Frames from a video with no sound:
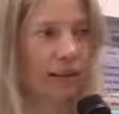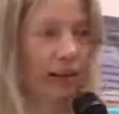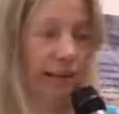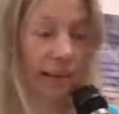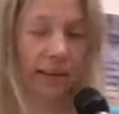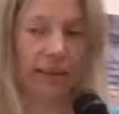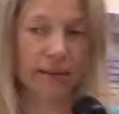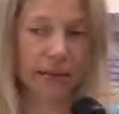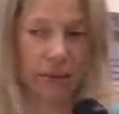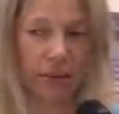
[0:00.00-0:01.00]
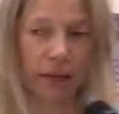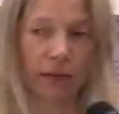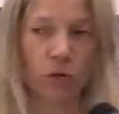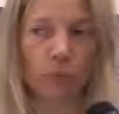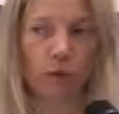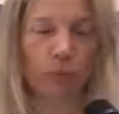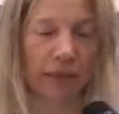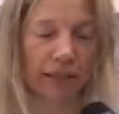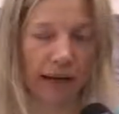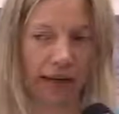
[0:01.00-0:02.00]
La tecnica di acquarello è più
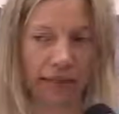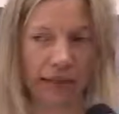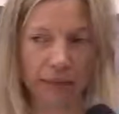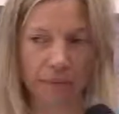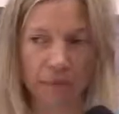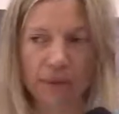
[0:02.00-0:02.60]
immediata,